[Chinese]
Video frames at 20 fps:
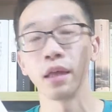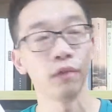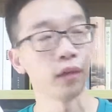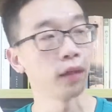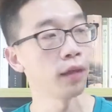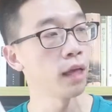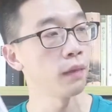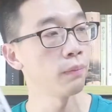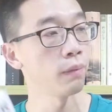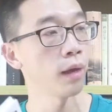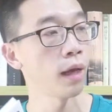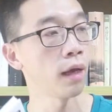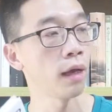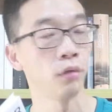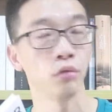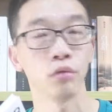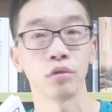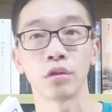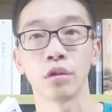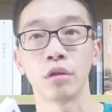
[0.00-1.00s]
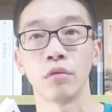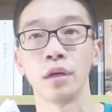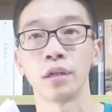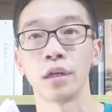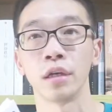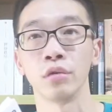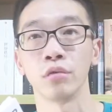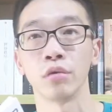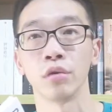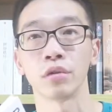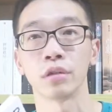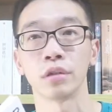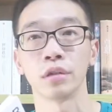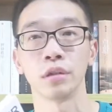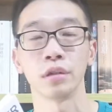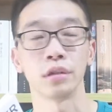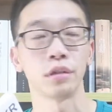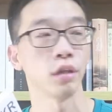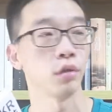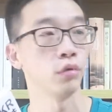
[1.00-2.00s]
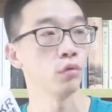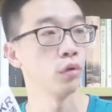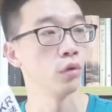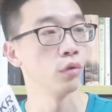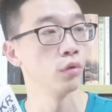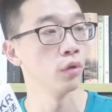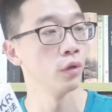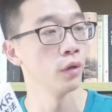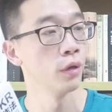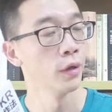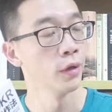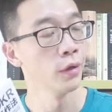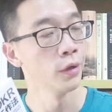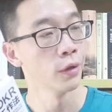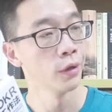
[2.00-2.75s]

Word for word: 因为 KPI 很多时候啊，更多是针对于